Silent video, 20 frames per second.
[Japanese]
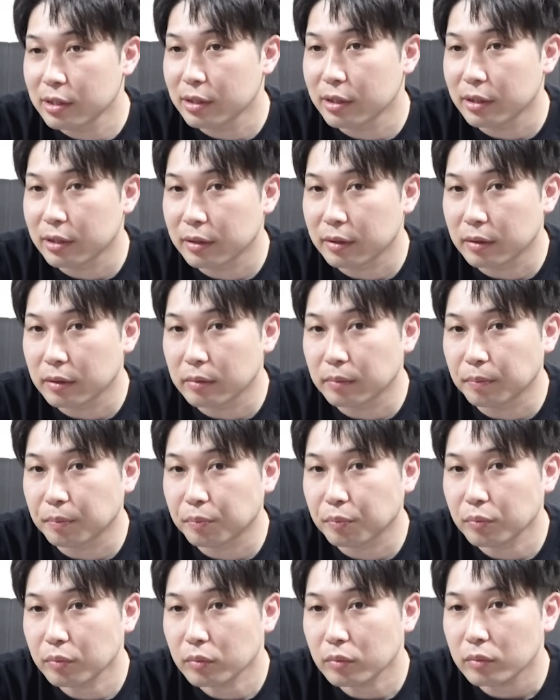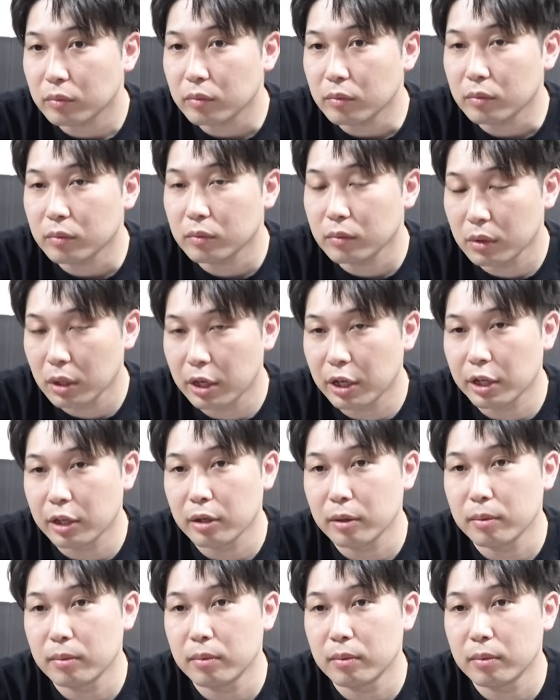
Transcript: うんうんうん。はい。